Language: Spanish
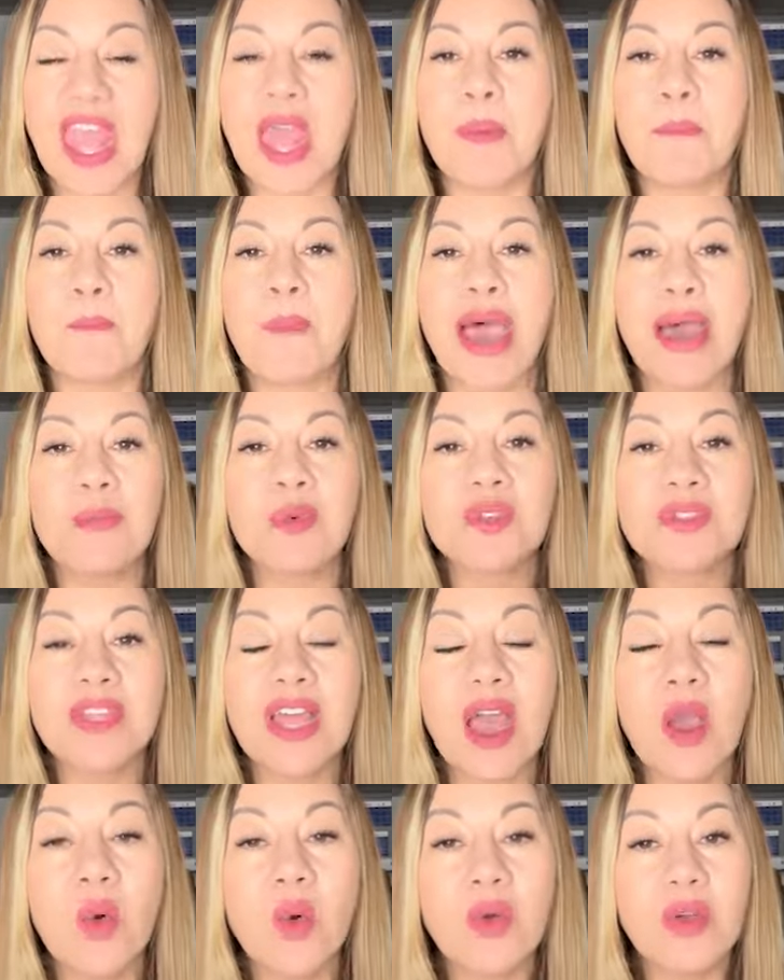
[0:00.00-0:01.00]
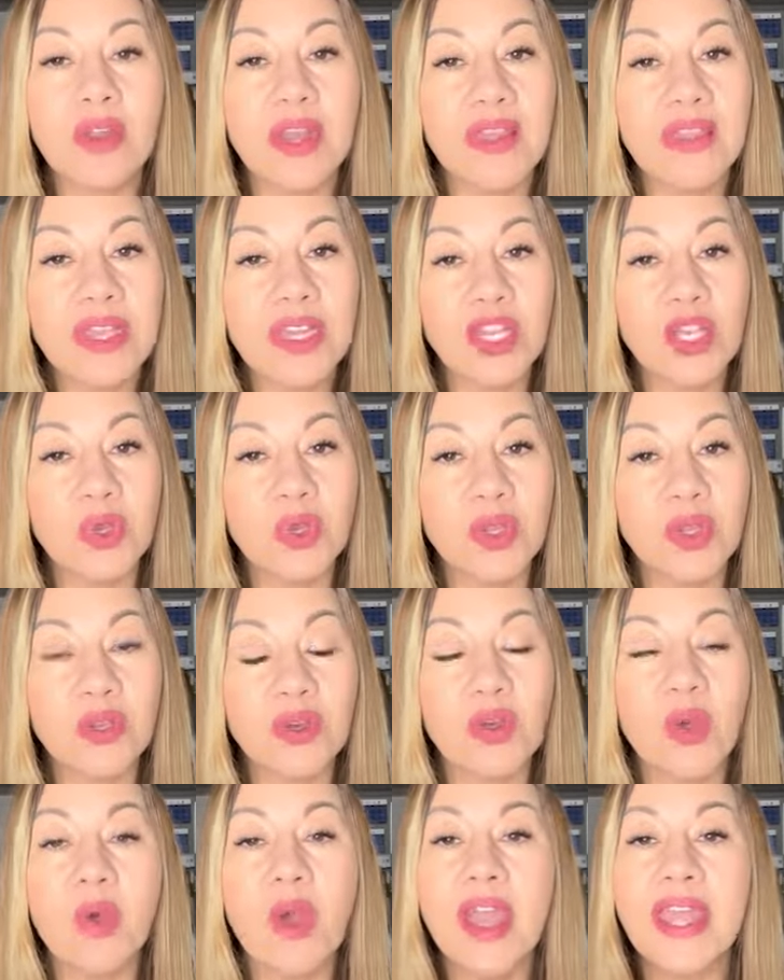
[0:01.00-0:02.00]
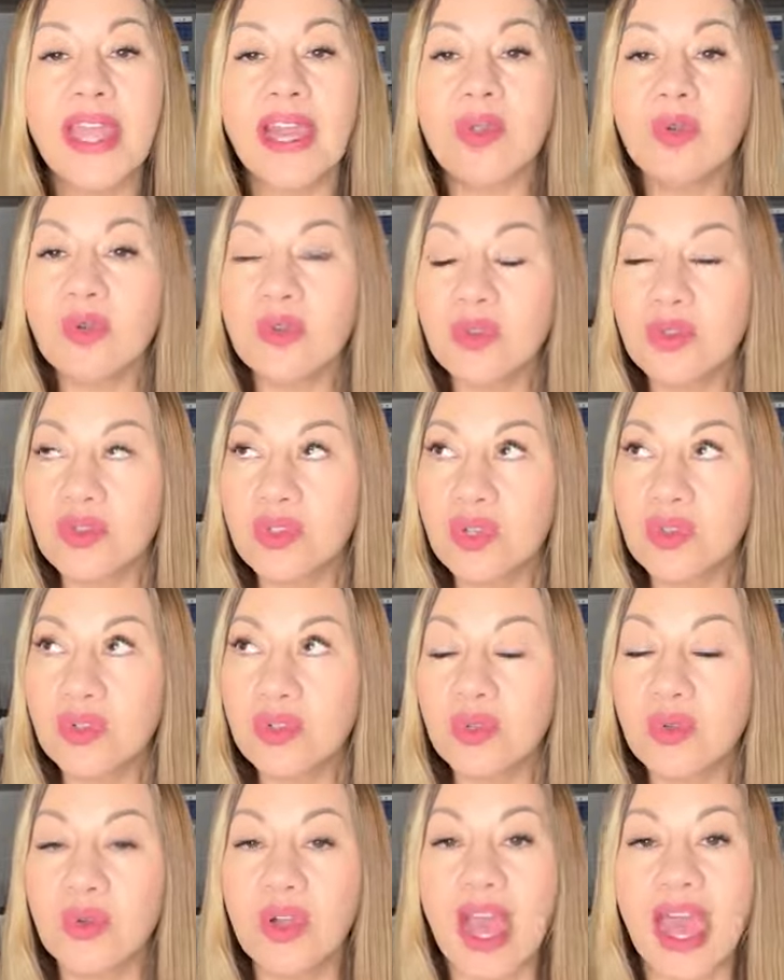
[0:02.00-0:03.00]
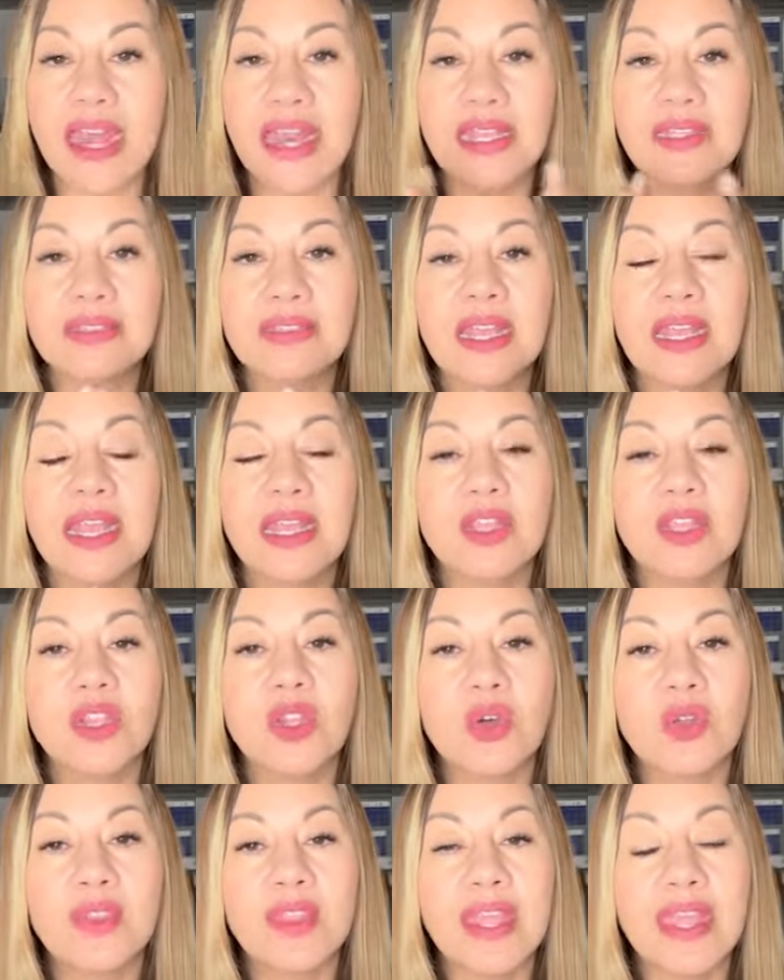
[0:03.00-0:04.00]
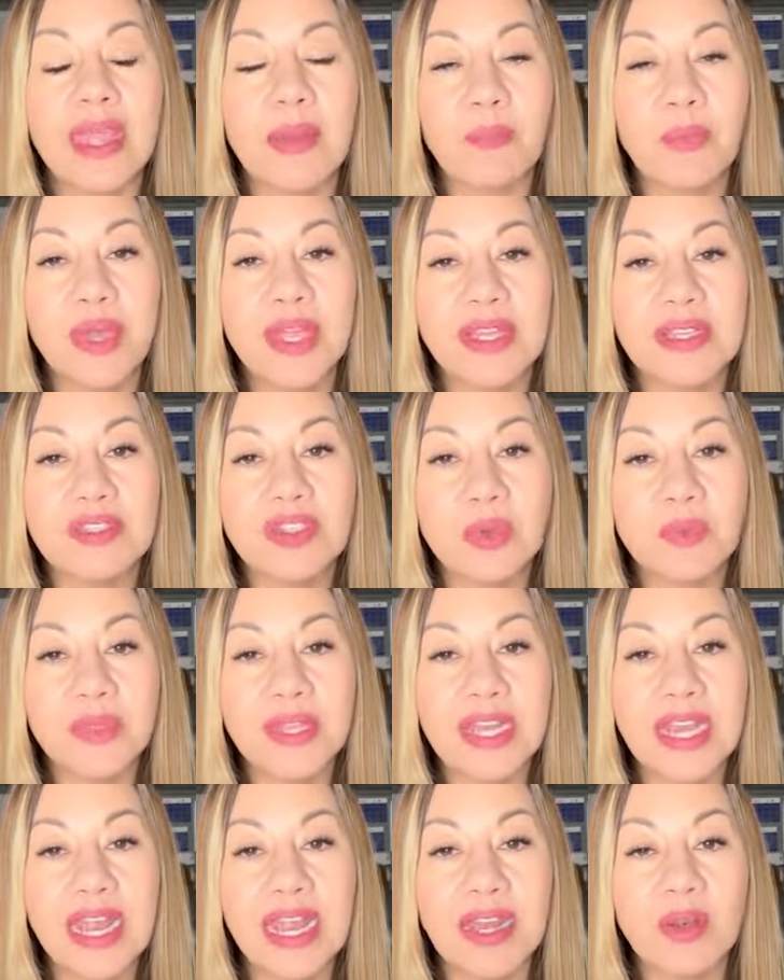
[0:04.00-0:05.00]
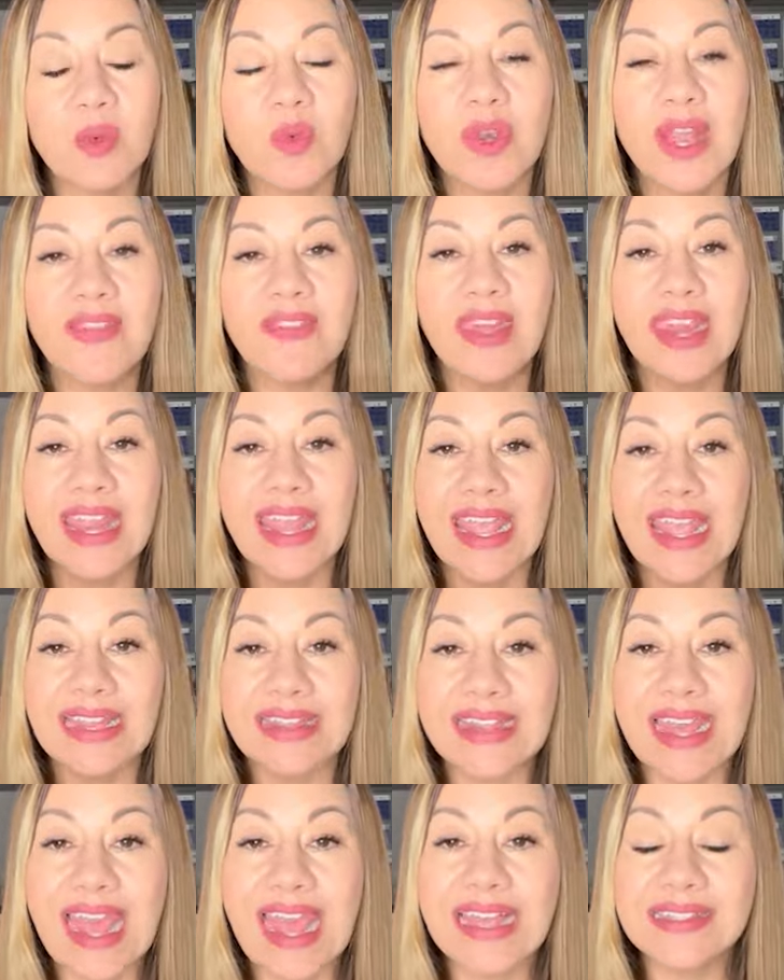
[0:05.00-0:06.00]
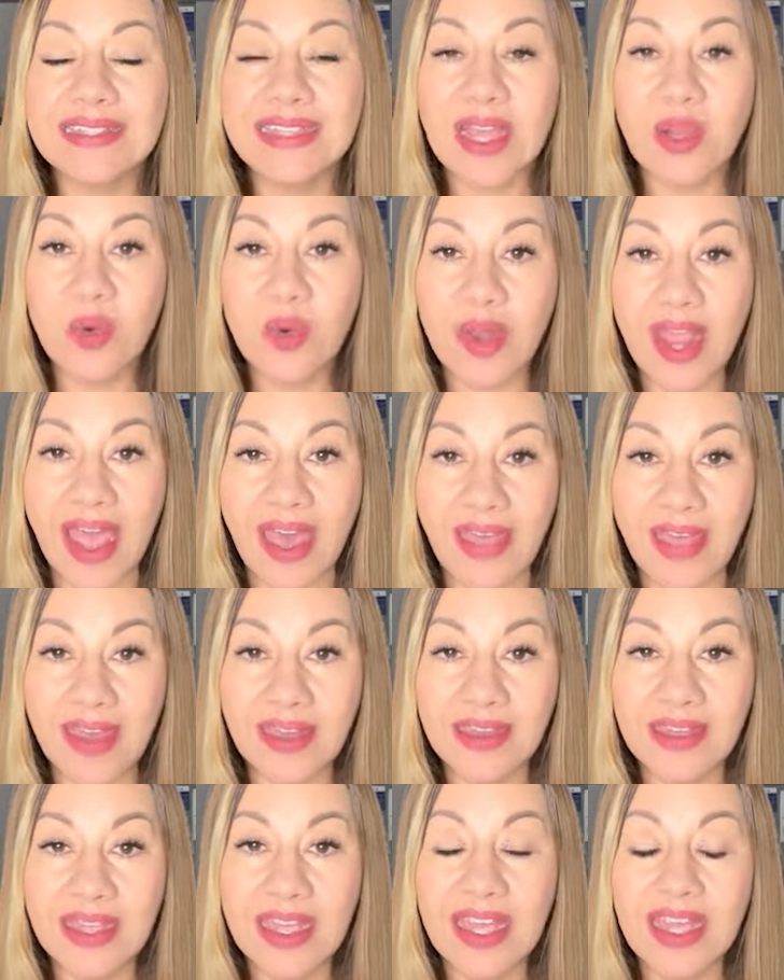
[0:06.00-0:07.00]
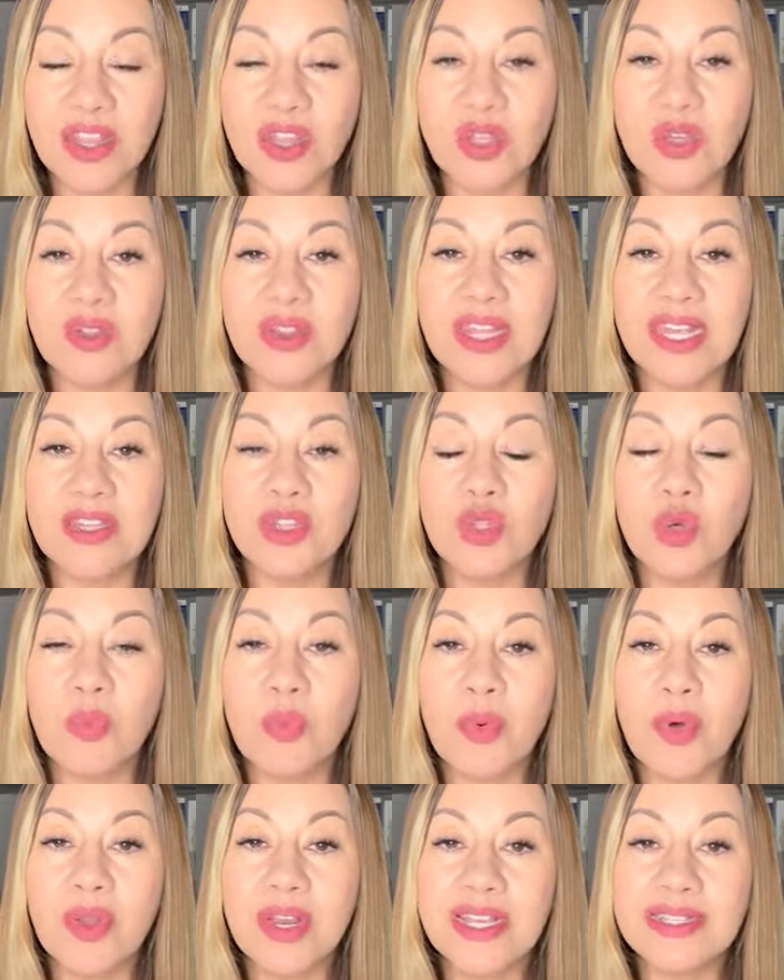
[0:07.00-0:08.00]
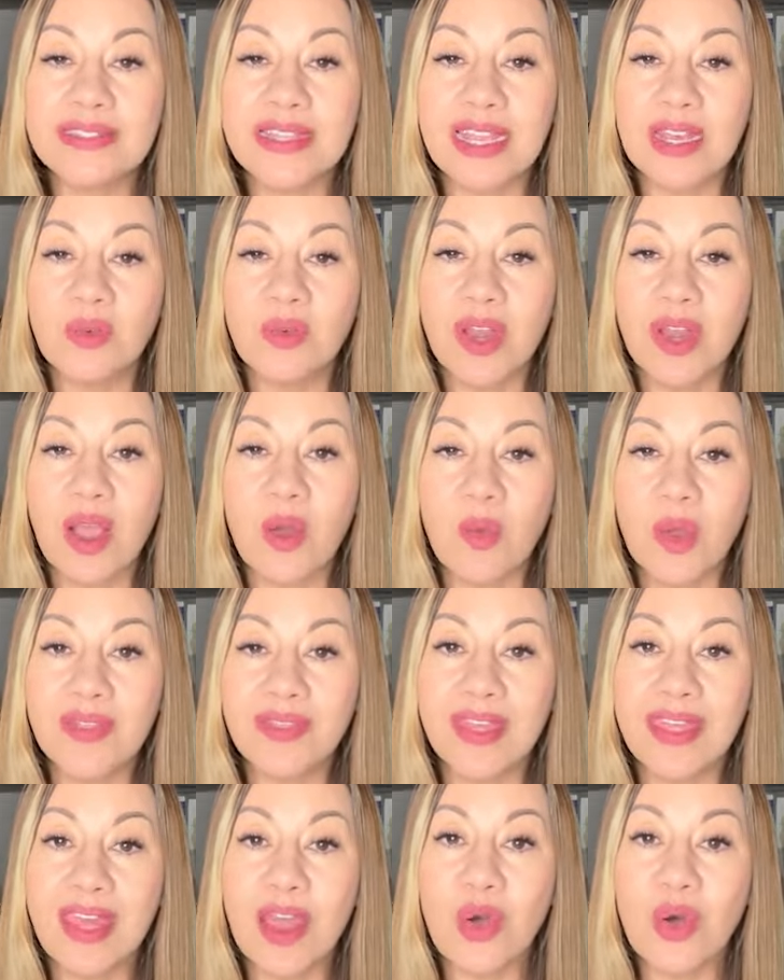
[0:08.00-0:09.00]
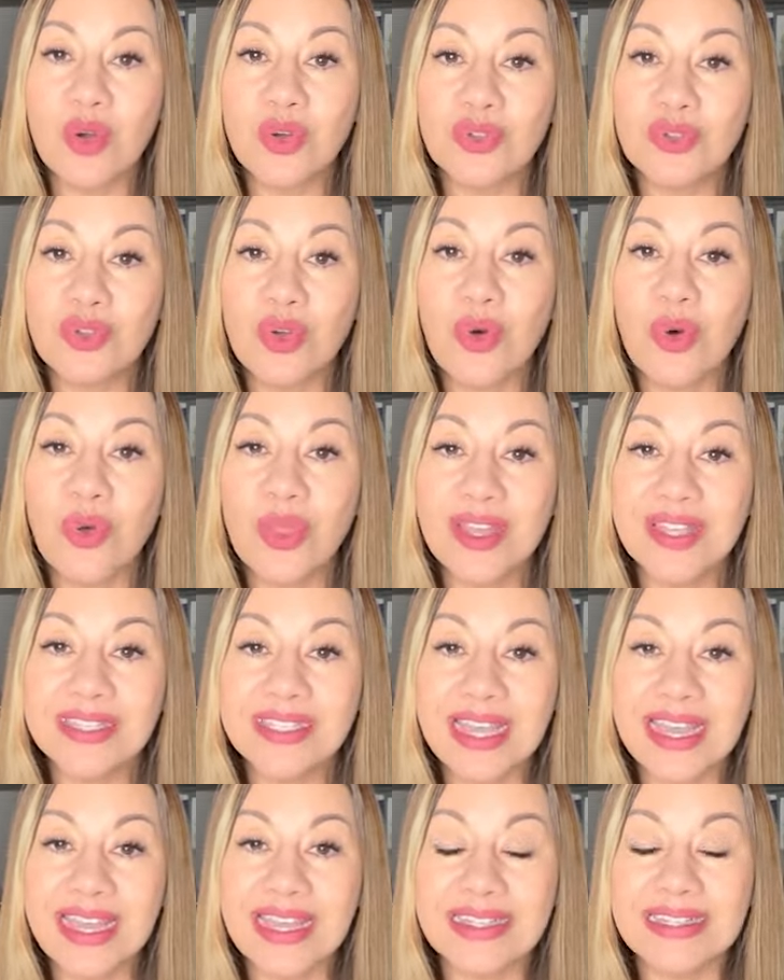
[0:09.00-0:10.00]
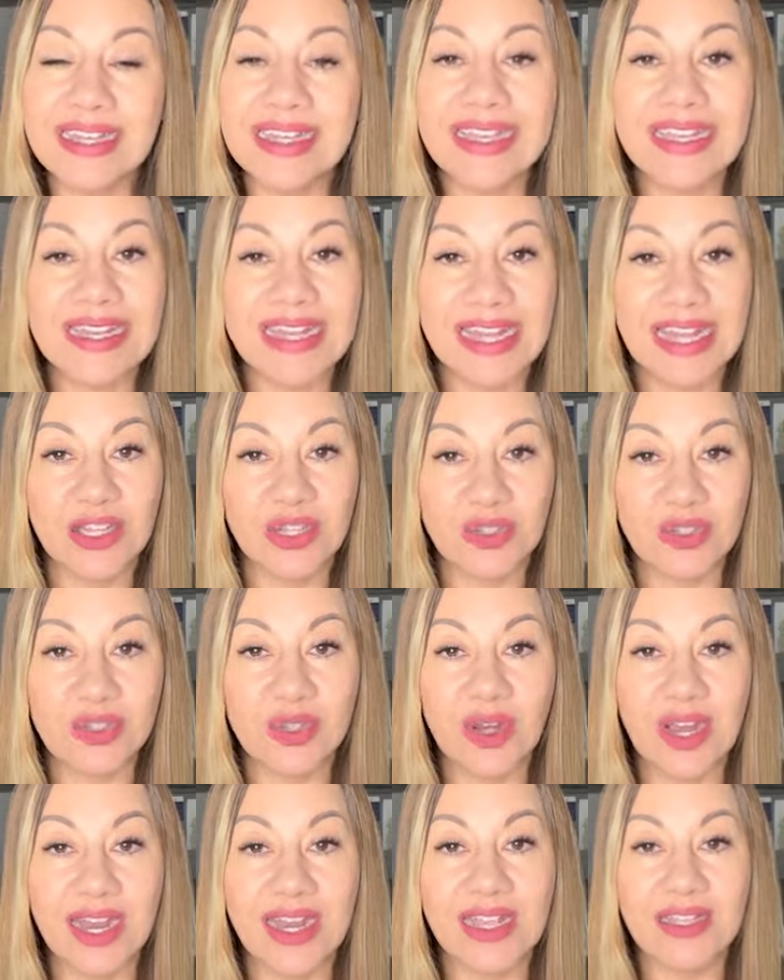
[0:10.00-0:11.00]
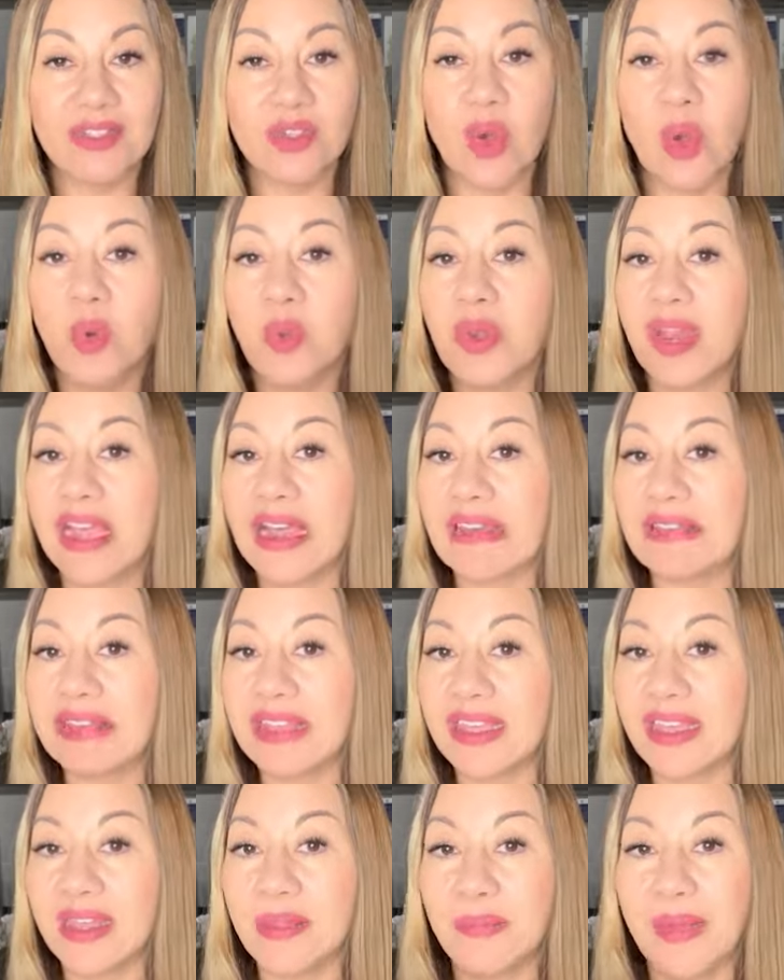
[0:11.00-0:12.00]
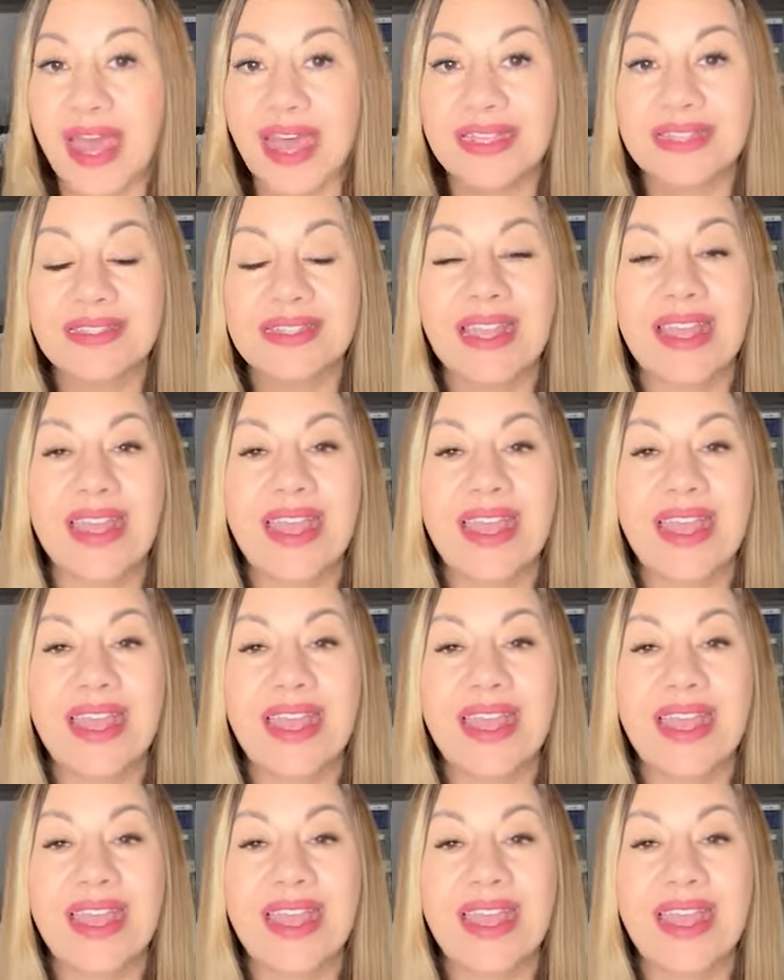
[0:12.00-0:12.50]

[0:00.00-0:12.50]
Vamos a un credit union o hay algunos otros lugares donde puedes obtener una tarjeta asegurada donde tú pones en una cuenta de ahorros o de cheques 500 dólares o una cantidad más